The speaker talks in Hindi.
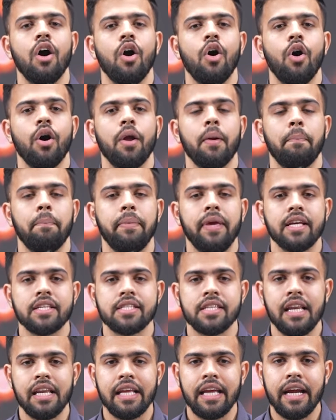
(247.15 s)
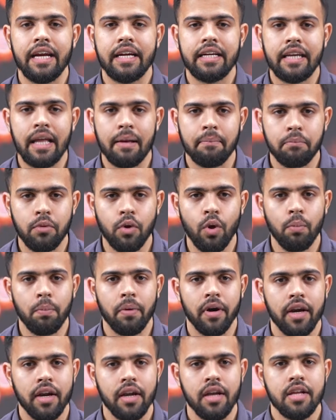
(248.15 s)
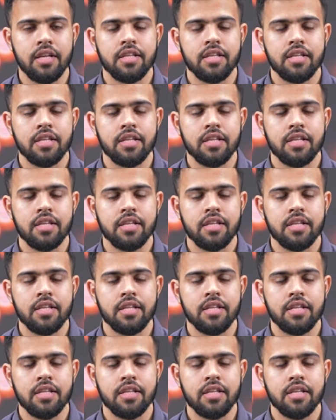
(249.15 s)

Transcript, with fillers: और पीएसएल के डेब्यू पर